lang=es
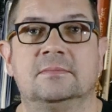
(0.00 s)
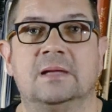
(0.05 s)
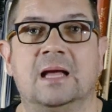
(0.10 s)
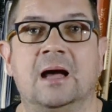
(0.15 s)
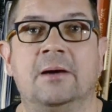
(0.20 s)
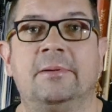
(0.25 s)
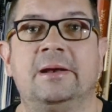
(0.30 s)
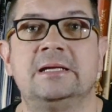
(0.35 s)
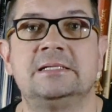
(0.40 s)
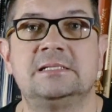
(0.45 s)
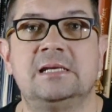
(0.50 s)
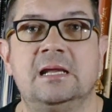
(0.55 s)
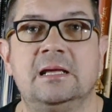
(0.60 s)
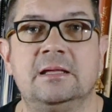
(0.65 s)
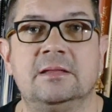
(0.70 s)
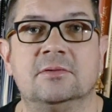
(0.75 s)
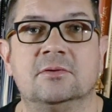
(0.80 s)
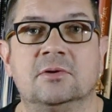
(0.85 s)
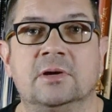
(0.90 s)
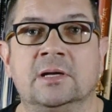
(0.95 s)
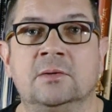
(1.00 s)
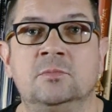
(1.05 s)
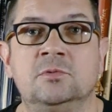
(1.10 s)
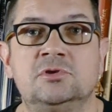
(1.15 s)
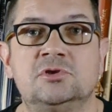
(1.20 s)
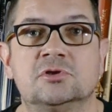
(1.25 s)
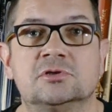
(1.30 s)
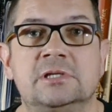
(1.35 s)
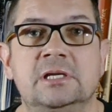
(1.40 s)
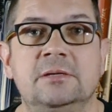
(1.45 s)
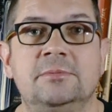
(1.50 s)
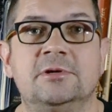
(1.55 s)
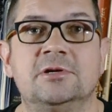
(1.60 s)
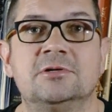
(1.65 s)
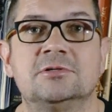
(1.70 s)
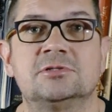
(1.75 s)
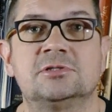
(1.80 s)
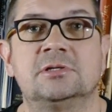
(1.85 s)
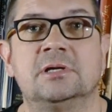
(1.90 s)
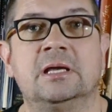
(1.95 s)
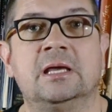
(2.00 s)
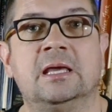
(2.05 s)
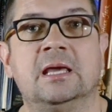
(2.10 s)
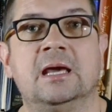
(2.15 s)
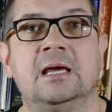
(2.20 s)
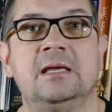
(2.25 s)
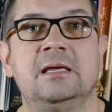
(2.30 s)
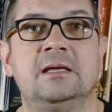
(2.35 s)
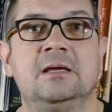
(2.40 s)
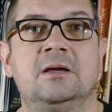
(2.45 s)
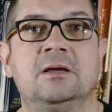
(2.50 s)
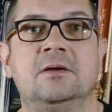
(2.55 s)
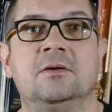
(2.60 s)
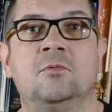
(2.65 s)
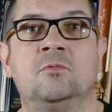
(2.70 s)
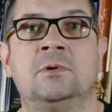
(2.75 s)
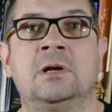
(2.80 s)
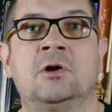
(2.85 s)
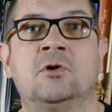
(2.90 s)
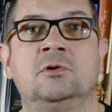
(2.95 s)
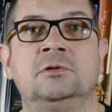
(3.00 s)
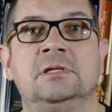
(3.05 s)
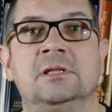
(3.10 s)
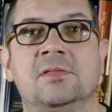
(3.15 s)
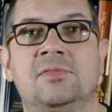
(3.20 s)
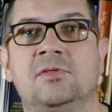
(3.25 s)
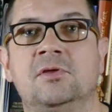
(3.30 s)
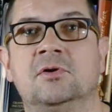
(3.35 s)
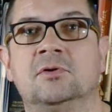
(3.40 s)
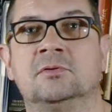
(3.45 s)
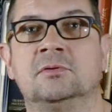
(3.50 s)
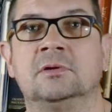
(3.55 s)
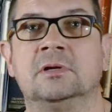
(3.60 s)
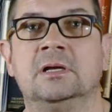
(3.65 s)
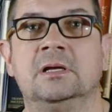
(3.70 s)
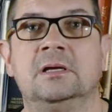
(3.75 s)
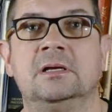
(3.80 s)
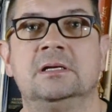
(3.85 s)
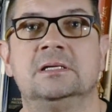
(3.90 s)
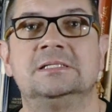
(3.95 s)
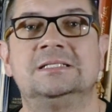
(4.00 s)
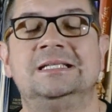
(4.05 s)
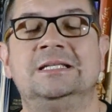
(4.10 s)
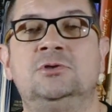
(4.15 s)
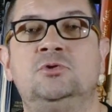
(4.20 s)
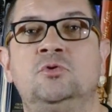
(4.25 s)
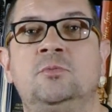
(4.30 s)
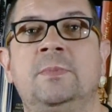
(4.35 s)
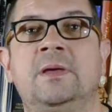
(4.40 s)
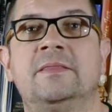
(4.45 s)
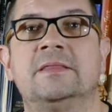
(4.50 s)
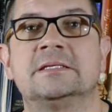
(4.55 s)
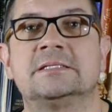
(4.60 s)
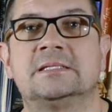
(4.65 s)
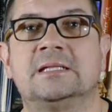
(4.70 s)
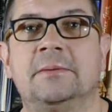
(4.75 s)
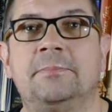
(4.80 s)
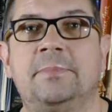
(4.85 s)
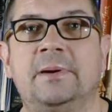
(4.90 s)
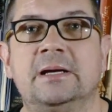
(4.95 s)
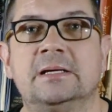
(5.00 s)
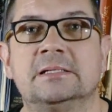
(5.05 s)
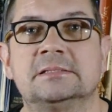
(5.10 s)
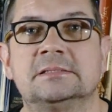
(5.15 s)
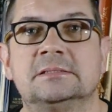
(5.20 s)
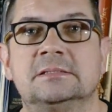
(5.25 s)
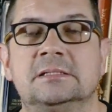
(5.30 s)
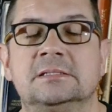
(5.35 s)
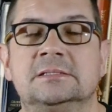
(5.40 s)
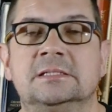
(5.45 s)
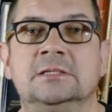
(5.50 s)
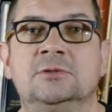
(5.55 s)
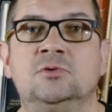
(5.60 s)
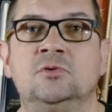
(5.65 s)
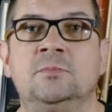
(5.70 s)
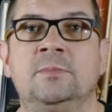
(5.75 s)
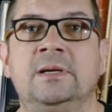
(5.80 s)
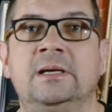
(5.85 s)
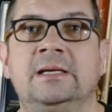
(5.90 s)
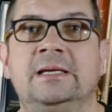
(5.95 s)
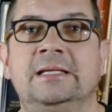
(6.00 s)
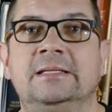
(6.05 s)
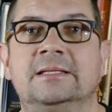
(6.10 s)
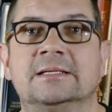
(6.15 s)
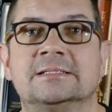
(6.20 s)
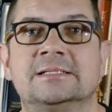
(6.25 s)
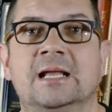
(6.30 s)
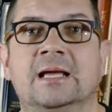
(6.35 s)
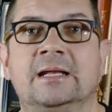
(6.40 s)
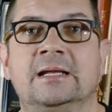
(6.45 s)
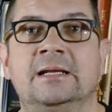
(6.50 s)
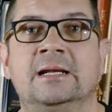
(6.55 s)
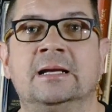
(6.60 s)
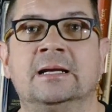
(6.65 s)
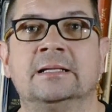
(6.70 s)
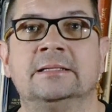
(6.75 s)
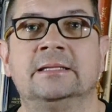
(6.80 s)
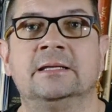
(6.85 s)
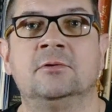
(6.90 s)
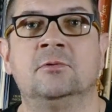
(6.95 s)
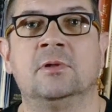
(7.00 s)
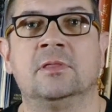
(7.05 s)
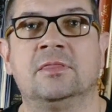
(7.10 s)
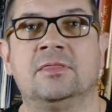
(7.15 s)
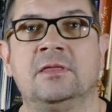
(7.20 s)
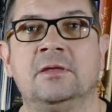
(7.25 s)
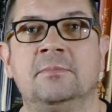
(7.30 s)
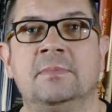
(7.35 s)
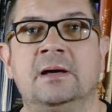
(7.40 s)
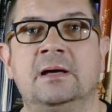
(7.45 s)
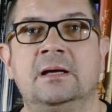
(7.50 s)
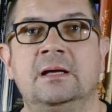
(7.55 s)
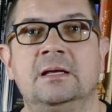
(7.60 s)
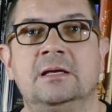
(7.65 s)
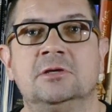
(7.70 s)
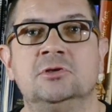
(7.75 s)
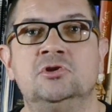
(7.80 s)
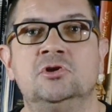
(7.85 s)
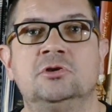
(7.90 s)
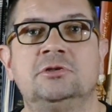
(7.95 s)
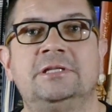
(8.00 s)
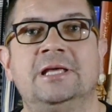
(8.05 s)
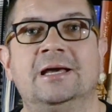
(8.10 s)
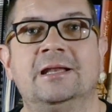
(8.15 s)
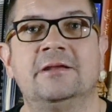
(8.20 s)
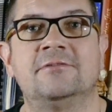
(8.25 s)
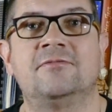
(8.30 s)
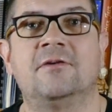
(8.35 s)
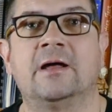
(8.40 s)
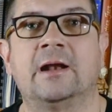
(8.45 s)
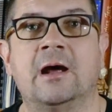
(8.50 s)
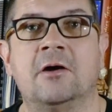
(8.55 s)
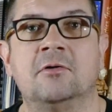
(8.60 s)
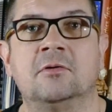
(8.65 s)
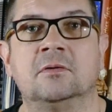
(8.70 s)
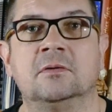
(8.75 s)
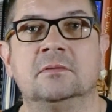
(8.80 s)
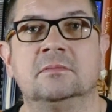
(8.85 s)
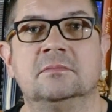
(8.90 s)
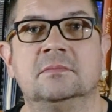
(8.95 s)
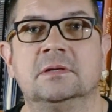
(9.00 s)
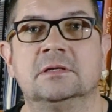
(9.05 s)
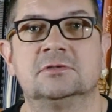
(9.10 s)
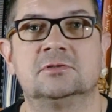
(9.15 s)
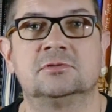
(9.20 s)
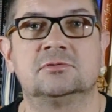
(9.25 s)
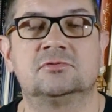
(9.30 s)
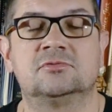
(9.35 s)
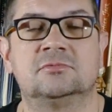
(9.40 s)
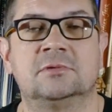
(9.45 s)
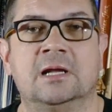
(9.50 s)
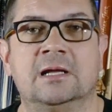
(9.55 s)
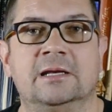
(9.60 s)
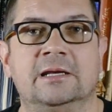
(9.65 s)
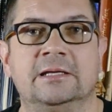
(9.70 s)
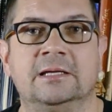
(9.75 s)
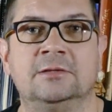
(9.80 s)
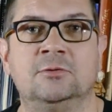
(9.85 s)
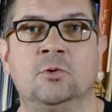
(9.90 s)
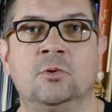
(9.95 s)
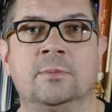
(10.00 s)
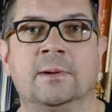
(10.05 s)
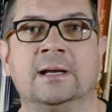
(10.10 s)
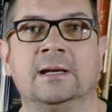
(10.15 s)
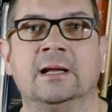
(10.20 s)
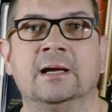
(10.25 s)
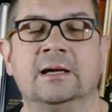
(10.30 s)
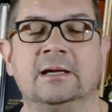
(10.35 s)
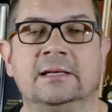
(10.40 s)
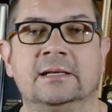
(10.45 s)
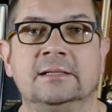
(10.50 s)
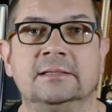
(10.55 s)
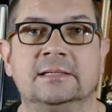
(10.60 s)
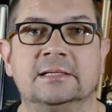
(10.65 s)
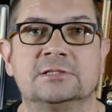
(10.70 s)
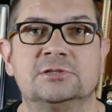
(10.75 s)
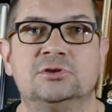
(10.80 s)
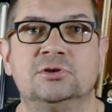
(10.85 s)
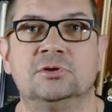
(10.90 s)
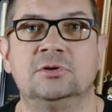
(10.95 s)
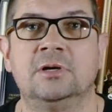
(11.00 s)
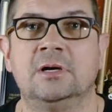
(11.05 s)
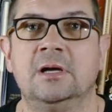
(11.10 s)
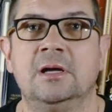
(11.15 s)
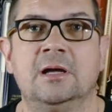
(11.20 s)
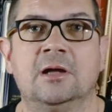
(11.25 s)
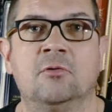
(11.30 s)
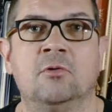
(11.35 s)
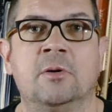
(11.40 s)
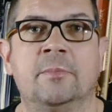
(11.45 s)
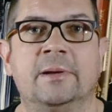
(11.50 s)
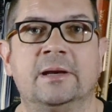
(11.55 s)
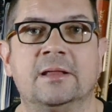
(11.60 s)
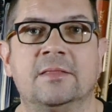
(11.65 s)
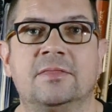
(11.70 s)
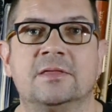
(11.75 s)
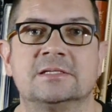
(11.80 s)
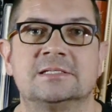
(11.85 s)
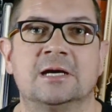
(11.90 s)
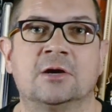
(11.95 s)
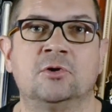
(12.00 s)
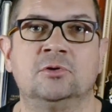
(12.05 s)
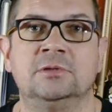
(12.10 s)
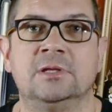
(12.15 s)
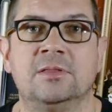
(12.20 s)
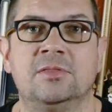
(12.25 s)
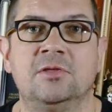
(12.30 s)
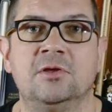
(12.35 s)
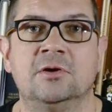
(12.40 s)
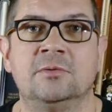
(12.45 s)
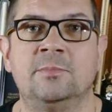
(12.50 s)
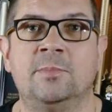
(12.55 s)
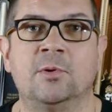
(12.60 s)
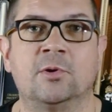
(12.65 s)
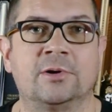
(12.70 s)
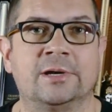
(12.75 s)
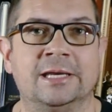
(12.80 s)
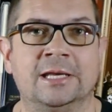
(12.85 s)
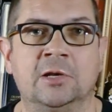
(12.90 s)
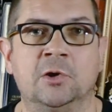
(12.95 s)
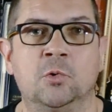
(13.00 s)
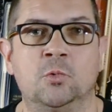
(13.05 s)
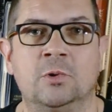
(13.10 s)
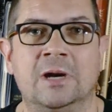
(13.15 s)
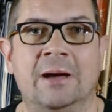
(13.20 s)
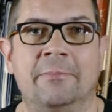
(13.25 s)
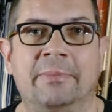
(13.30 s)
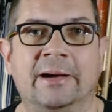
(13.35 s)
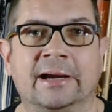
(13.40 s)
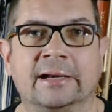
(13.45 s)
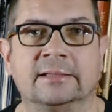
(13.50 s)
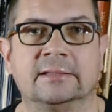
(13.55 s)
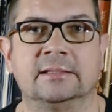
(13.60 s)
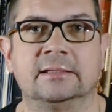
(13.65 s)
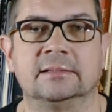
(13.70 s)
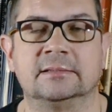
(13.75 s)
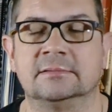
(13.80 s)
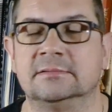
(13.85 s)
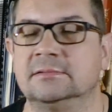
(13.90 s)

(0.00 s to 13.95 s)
Habréis leído en muchos libros que hay una condición. Si tú me destapas, si tú me quitas la arena que tengo encima, yo te haré faraón. Eso es una leyenda urbana. En el texto no aparece esa condición por ninguna parte.